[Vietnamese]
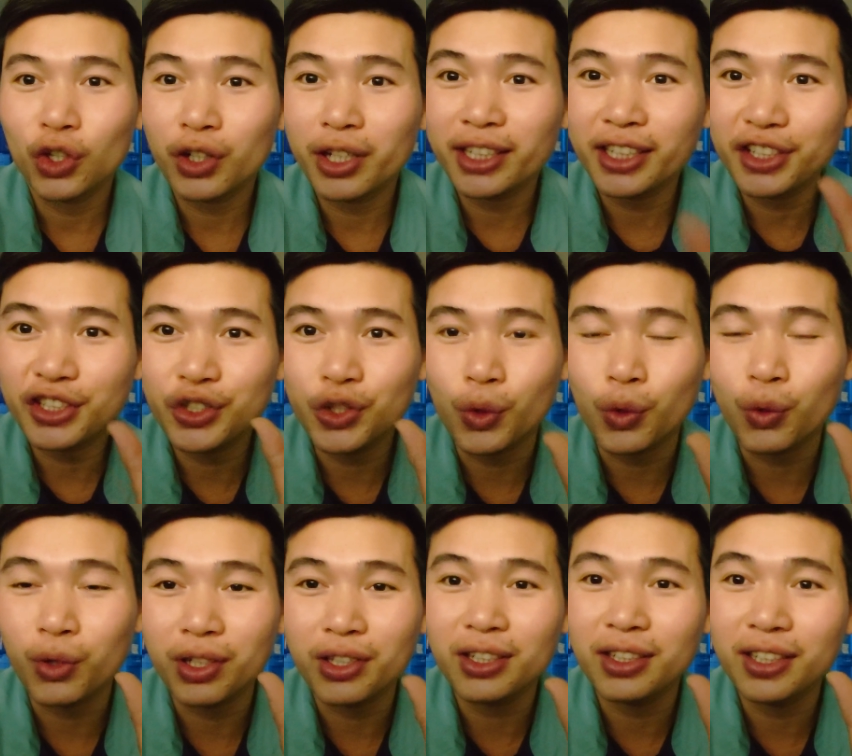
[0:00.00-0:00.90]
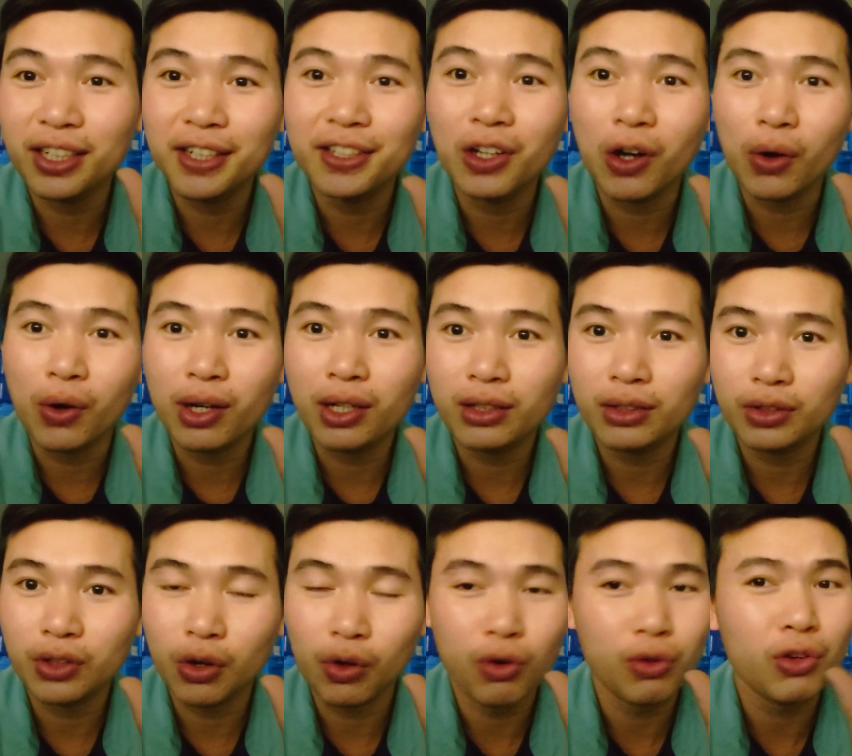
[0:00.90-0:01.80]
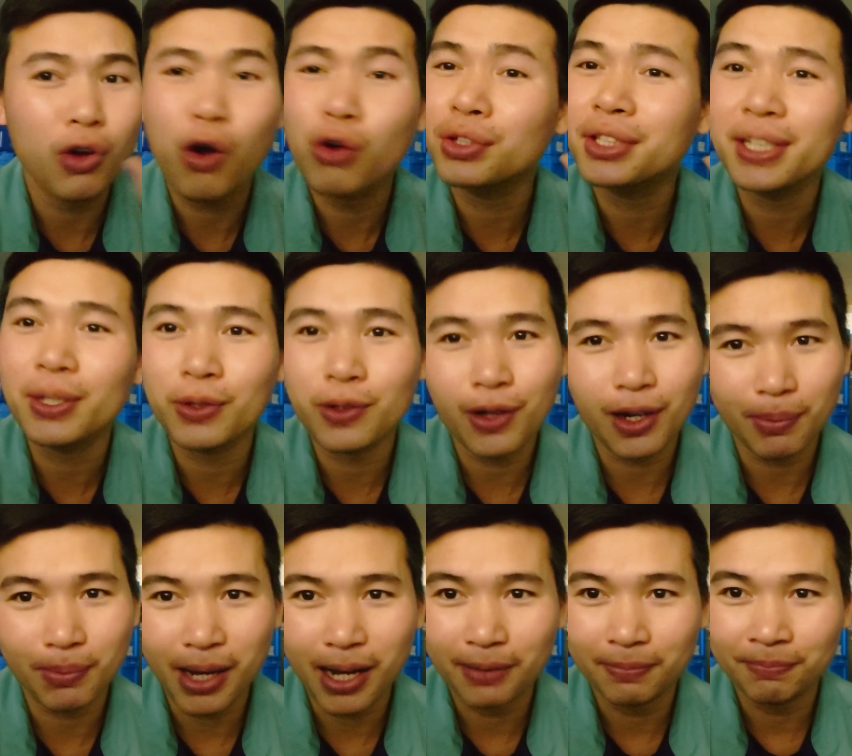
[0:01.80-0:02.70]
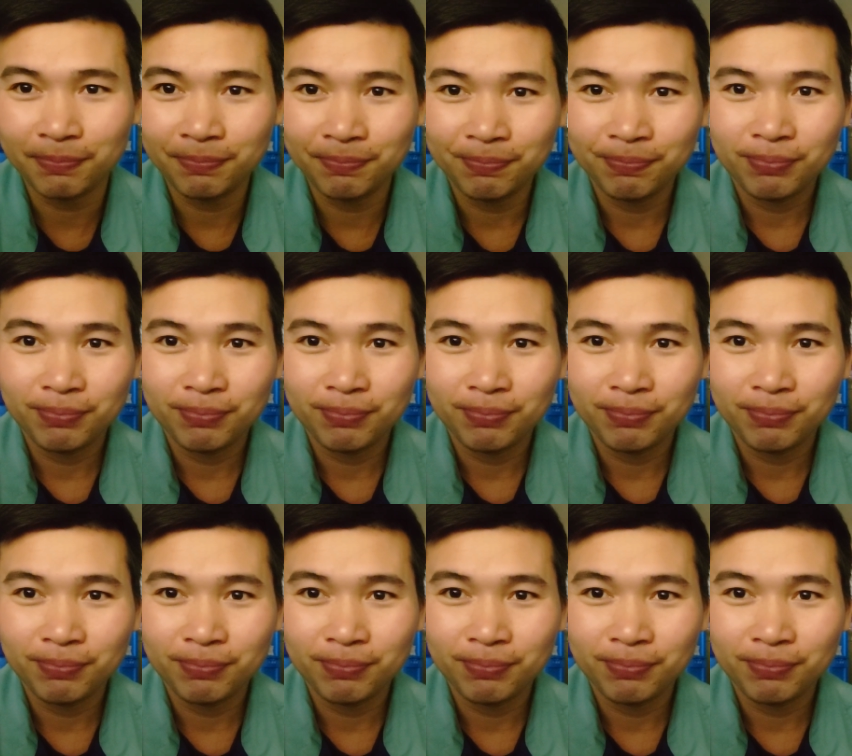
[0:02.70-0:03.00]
cho nên cái số lượng người đó nó không không nhiều đâu các bạn